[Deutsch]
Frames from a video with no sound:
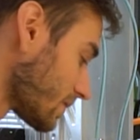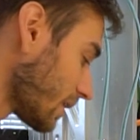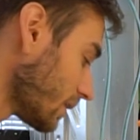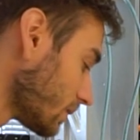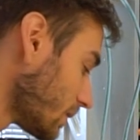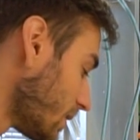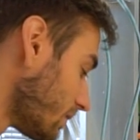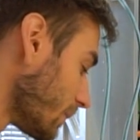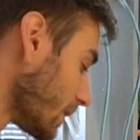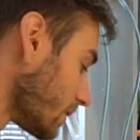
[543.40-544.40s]
Sache,
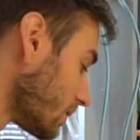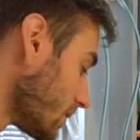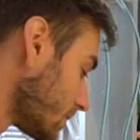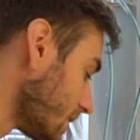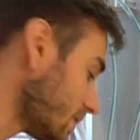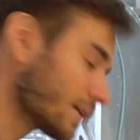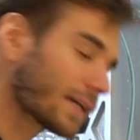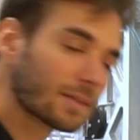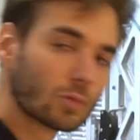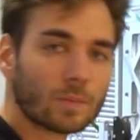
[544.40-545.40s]
wenn man nicht
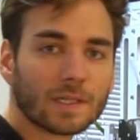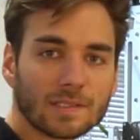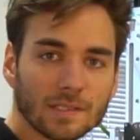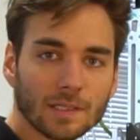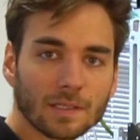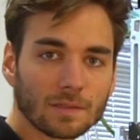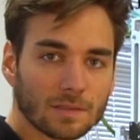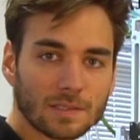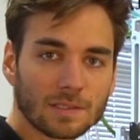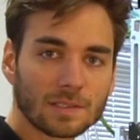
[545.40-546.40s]
direkt am
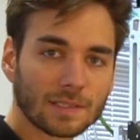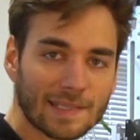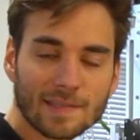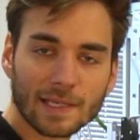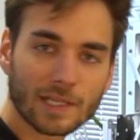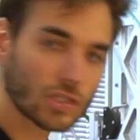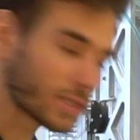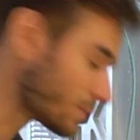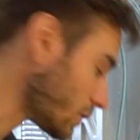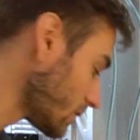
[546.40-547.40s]
Umrichter die Drehzahl einstellen